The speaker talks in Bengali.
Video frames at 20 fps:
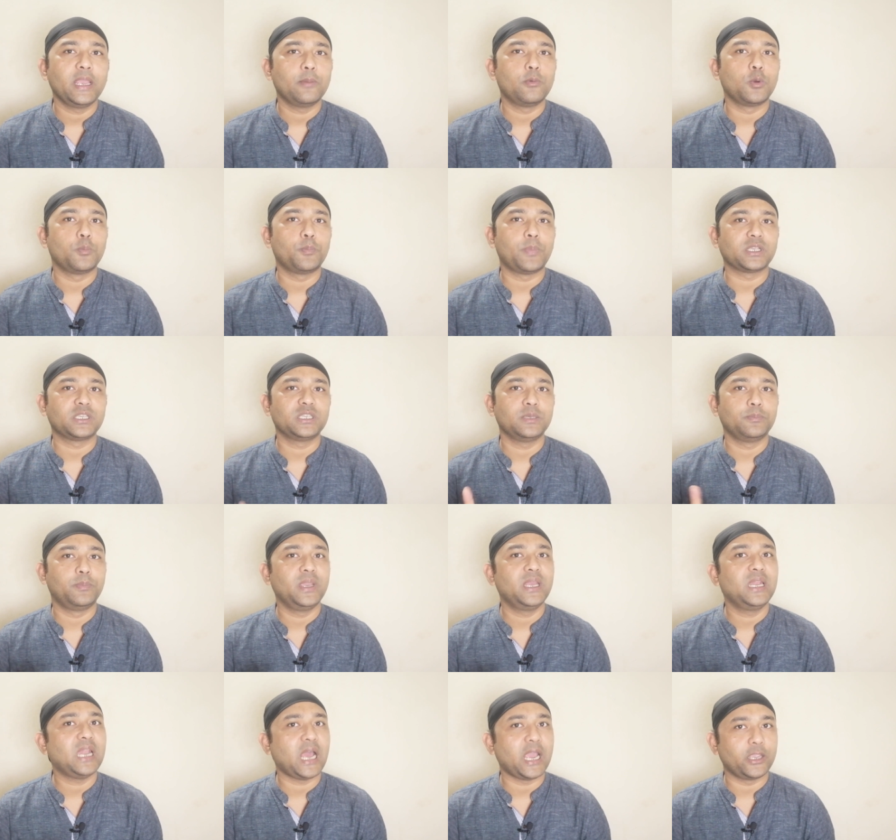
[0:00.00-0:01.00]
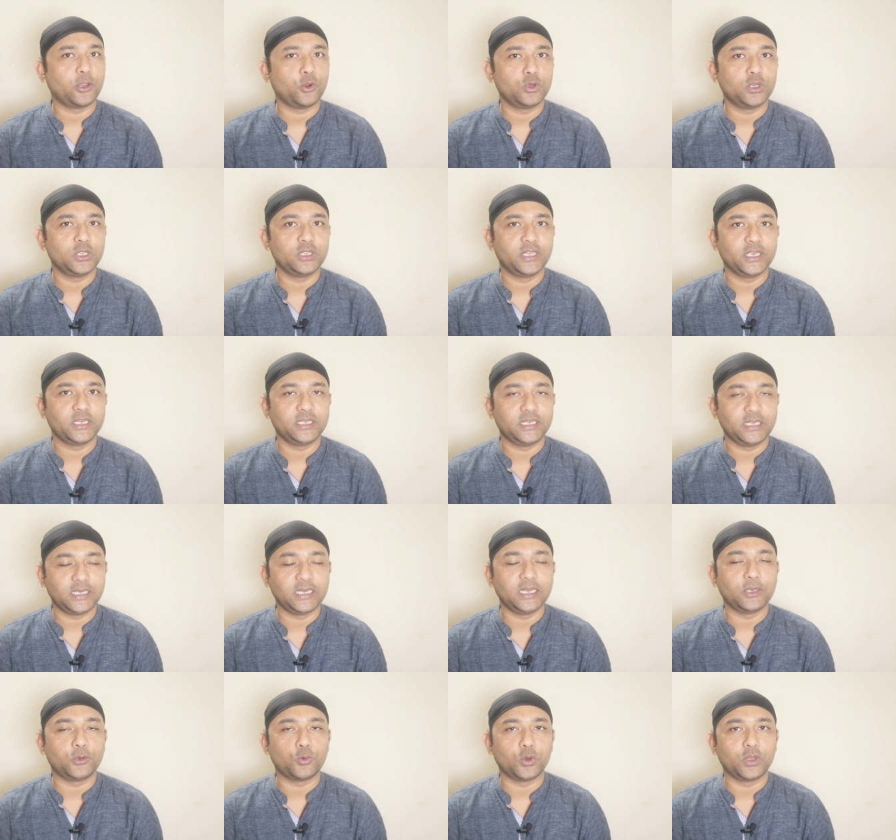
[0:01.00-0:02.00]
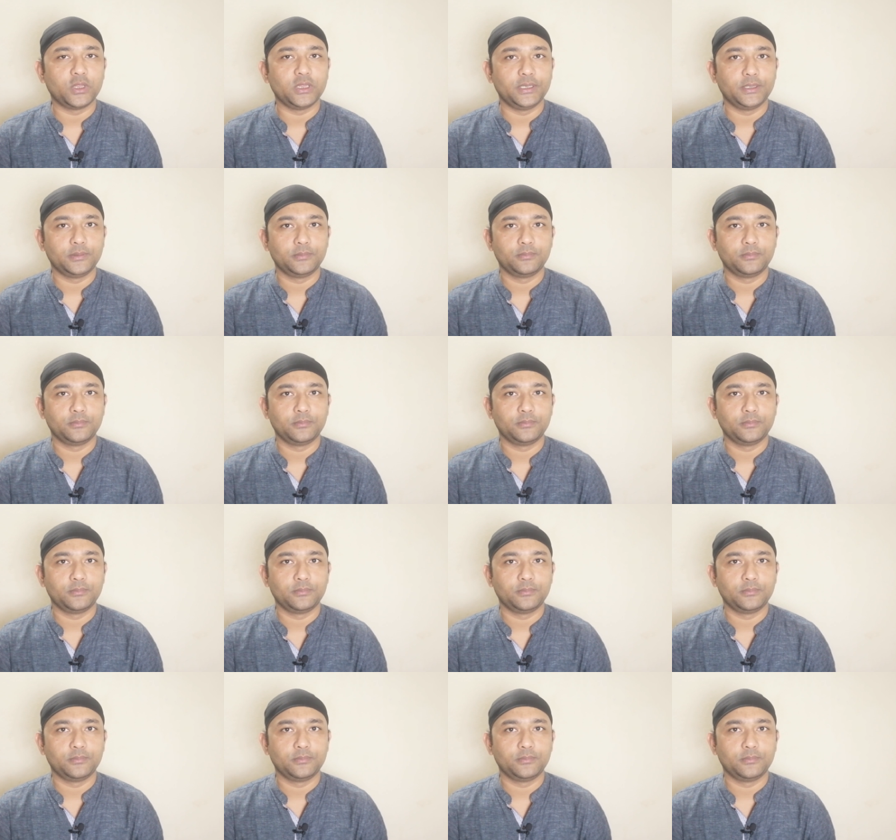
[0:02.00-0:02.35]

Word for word: এবং পাশে বেল আইকনটিতে একটি ক্লিক করে দিন